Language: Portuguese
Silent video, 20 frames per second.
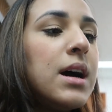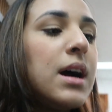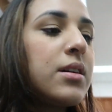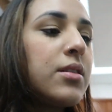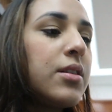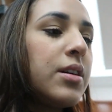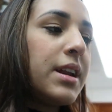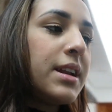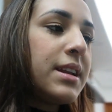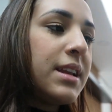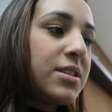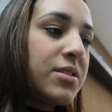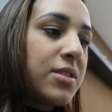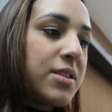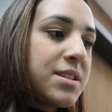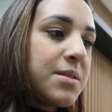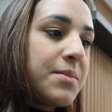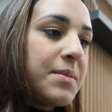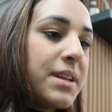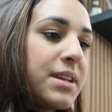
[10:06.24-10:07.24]
Agora é 10
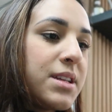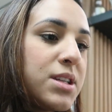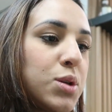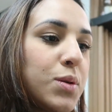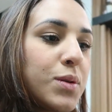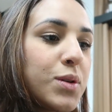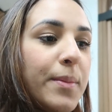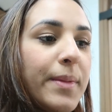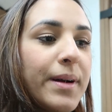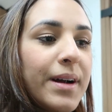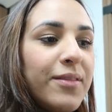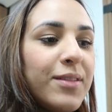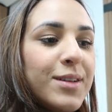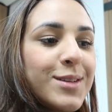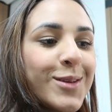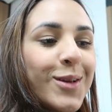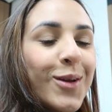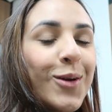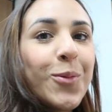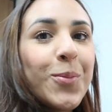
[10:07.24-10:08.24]
horas da manhã, a gente vai tomar café,
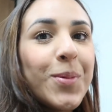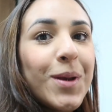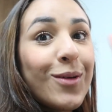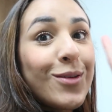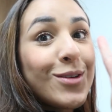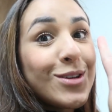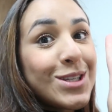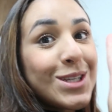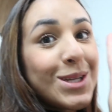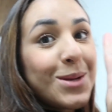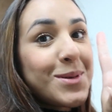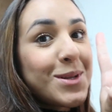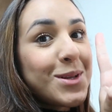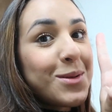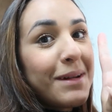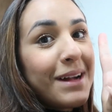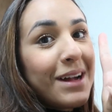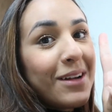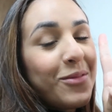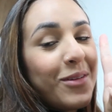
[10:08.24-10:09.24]
só que eu comprei coxinha pra
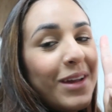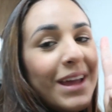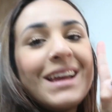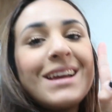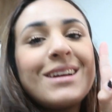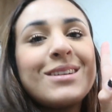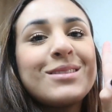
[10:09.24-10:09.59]
tomar café.